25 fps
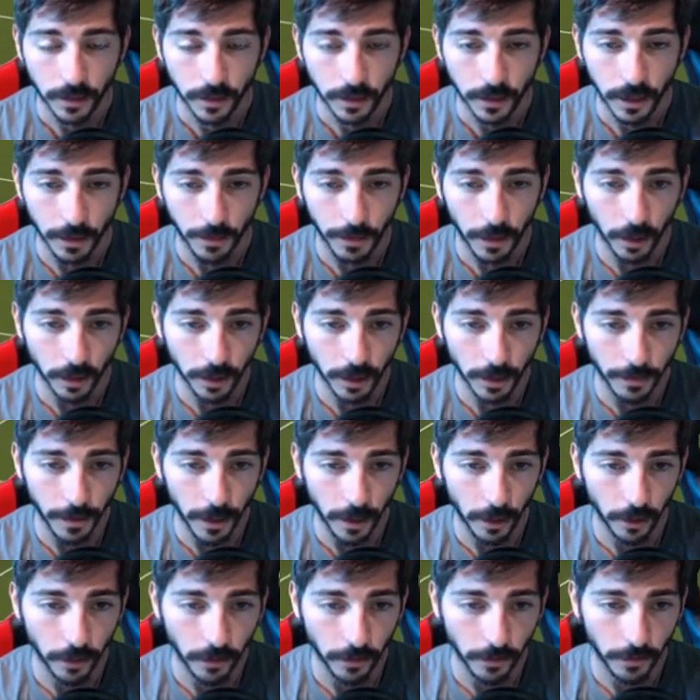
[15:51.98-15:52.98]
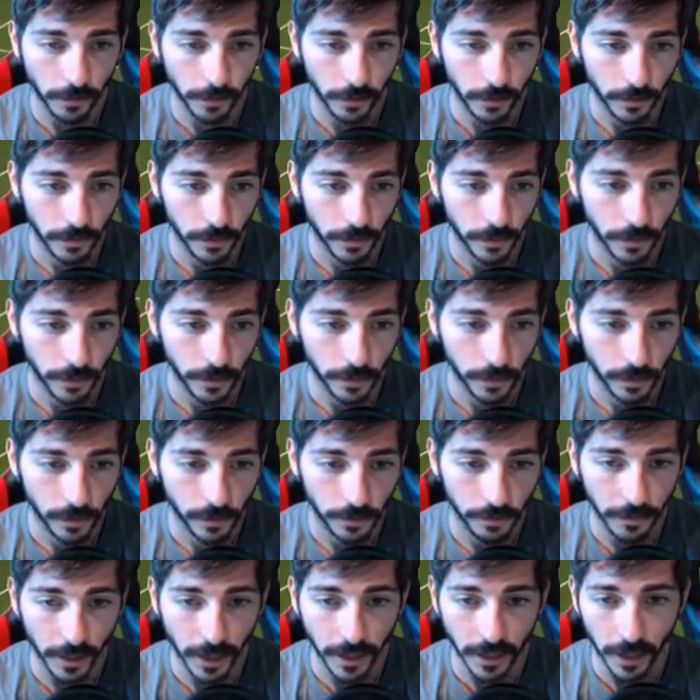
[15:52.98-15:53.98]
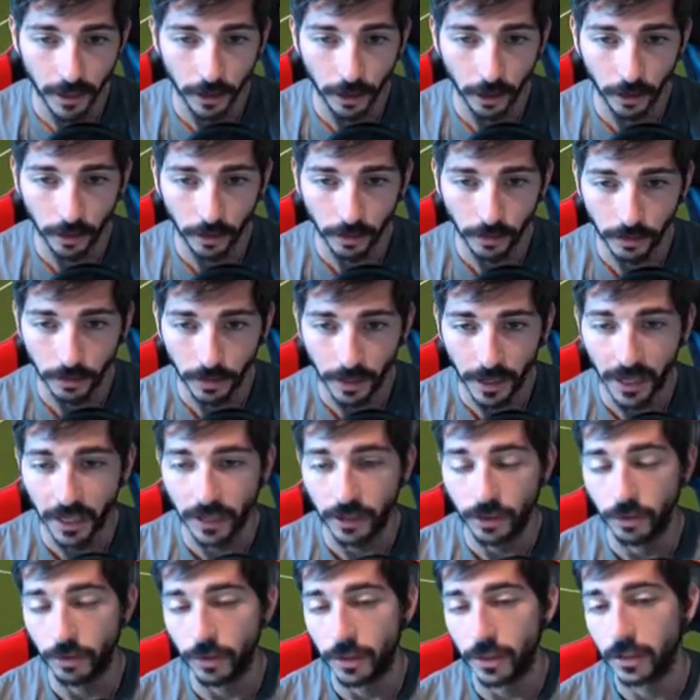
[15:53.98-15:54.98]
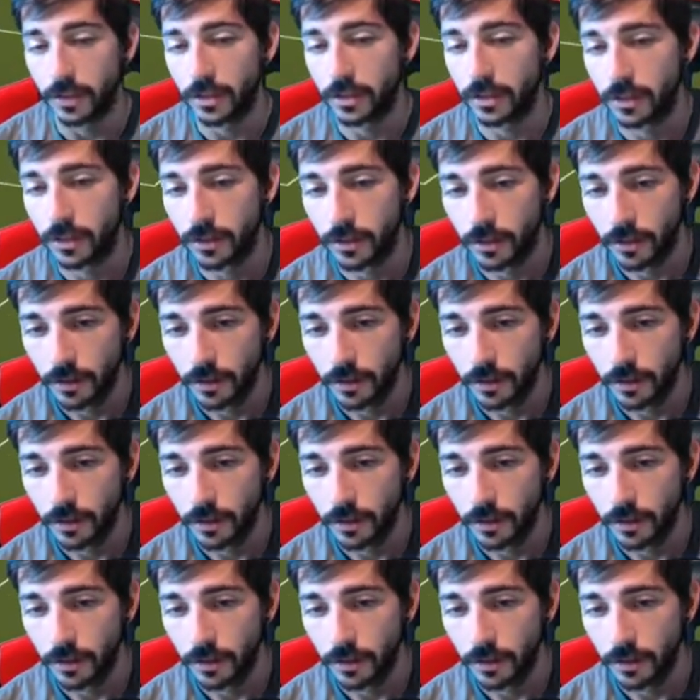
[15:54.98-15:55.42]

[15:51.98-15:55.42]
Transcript: Tápalo, tápalo. Bien, ñañón. Eso es.